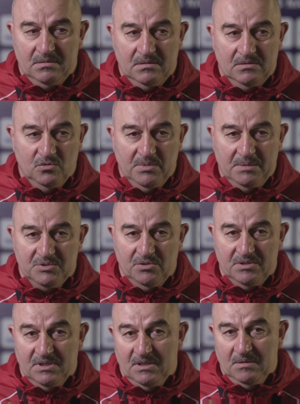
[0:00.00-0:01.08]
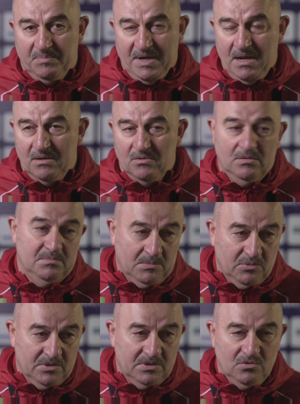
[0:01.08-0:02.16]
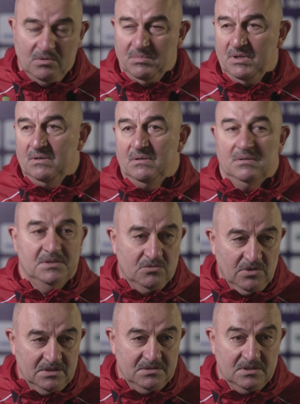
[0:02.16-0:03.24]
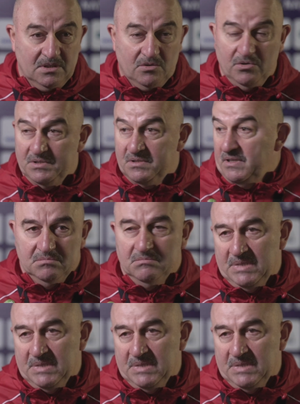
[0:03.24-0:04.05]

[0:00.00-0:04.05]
Думаем, что это правильно, он побудет дома, ситуация закроется.